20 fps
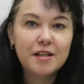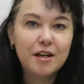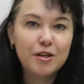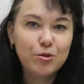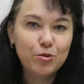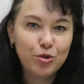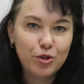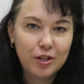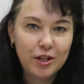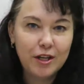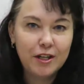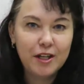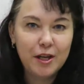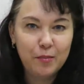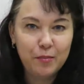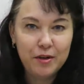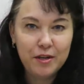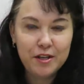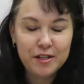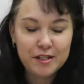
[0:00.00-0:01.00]
сразу же, как я
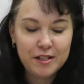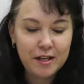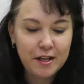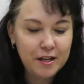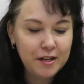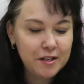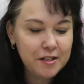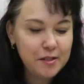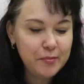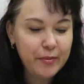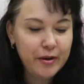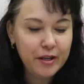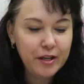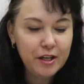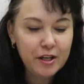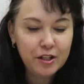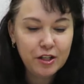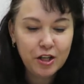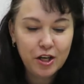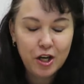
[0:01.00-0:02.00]
принесла их из
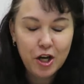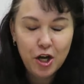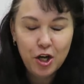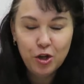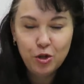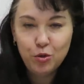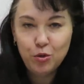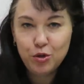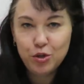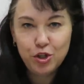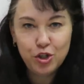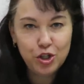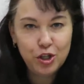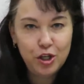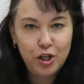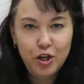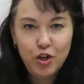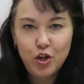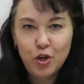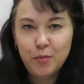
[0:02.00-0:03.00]
багетки, но, к
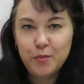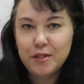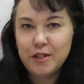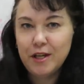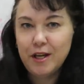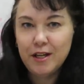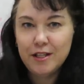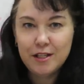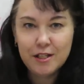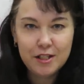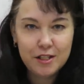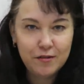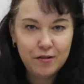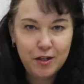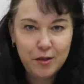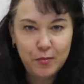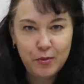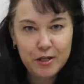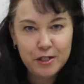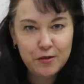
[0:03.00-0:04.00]
сожалению, обстоятельства
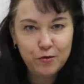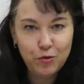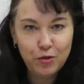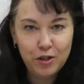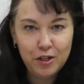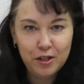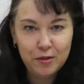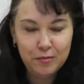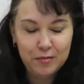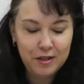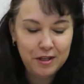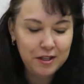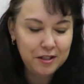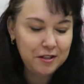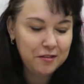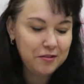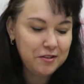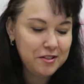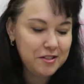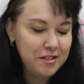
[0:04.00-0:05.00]
не позволили мне
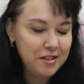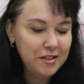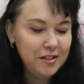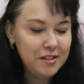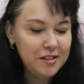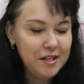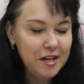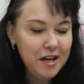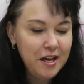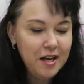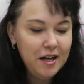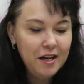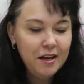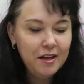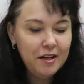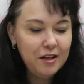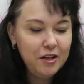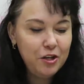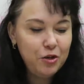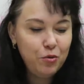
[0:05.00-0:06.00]
этого сделать.
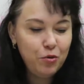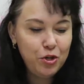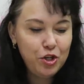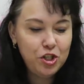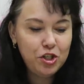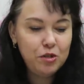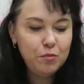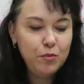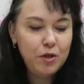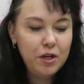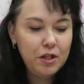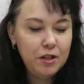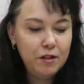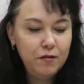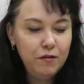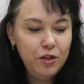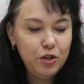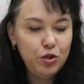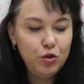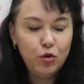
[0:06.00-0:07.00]
А, не хочется мне это
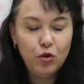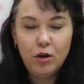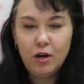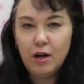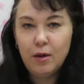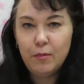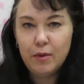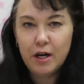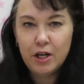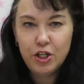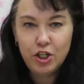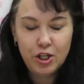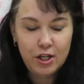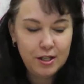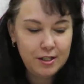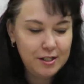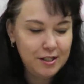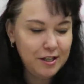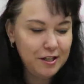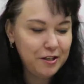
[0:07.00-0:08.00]
видео
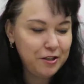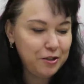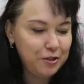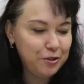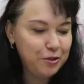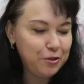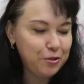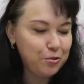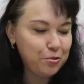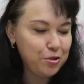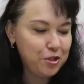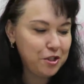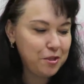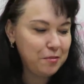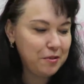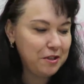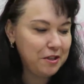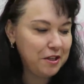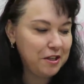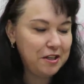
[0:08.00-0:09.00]
омрачать
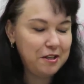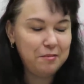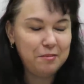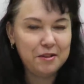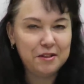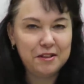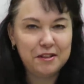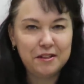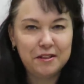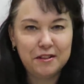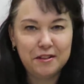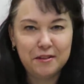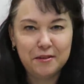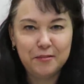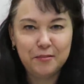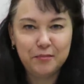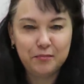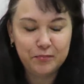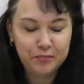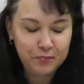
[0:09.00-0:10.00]
грустными
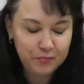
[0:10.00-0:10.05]
какими-то